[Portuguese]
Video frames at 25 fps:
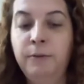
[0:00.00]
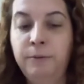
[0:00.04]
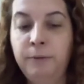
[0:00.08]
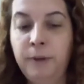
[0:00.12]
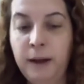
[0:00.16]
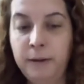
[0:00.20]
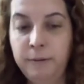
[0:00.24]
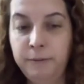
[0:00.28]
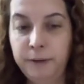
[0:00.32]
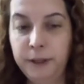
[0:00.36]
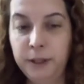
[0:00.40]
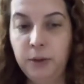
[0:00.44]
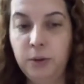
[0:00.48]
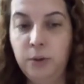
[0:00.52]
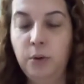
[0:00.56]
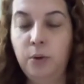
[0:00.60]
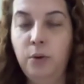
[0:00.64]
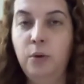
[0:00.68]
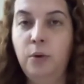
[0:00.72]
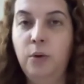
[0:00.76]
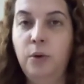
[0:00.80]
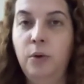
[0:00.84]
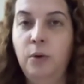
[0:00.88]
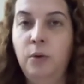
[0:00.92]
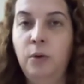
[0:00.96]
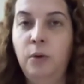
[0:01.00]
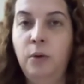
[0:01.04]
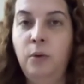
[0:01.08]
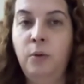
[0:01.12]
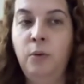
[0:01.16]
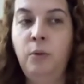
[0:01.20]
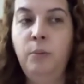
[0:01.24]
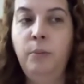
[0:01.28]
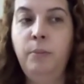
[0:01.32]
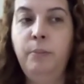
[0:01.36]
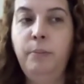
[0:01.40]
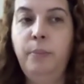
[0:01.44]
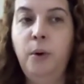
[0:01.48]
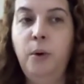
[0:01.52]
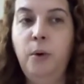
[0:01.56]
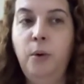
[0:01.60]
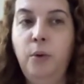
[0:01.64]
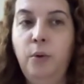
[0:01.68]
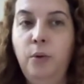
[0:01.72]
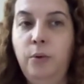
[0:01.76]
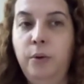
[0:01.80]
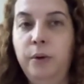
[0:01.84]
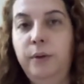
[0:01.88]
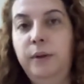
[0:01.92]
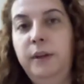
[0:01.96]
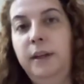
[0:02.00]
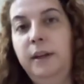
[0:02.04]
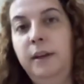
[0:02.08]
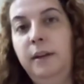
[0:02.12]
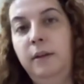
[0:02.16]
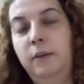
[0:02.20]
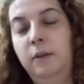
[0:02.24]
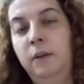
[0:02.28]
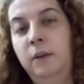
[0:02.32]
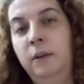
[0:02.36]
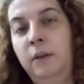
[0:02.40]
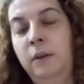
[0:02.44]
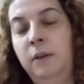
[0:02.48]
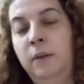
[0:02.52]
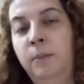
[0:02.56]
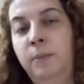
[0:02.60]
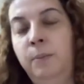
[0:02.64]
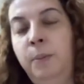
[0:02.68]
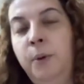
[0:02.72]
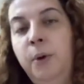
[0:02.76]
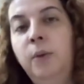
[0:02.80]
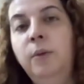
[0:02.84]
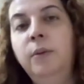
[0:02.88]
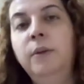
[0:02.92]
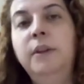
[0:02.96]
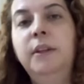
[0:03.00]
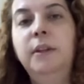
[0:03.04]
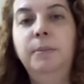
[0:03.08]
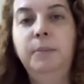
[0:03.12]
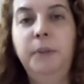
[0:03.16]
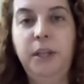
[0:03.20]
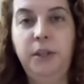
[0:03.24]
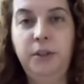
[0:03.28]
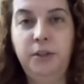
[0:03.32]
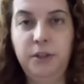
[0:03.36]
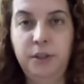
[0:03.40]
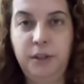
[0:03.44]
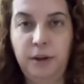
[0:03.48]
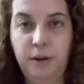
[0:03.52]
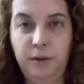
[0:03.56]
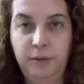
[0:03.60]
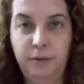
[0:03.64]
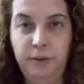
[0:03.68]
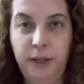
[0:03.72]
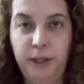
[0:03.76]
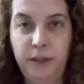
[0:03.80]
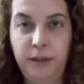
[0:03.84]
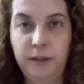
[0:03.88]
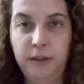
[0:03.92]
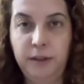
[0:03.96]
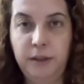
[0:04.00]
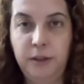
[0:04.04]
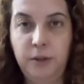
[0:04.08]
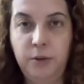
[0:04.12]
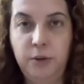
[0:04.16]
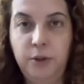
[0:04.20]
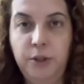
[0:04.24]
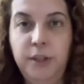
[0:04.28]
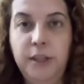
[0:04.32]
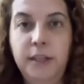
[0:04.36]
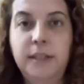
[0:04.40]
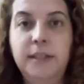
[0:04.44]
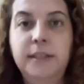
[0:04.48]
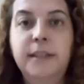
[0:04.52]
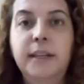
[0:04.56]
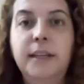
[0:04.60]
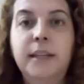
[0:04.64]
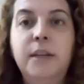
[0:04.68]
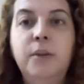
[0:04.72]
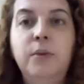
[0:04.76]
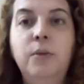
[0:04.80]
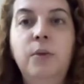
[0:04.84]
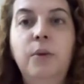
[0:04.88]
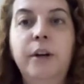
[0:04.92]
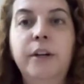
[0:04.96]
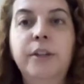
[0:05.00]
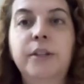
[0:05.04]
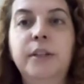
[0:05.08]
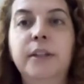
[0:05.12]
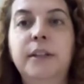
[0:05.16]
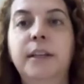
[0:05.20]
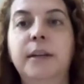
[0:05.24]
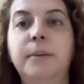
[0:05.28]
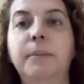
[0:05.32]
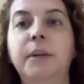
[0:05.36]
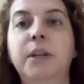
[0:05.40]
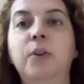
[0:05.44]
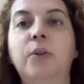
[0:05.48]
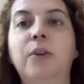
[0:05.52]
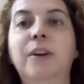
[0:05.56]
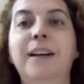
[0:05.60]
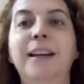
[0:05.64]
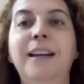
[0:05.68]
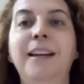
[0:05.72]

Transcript: afetou um pouco eu ter prontamente ter feito a cirurgia, que seria um corte até menor.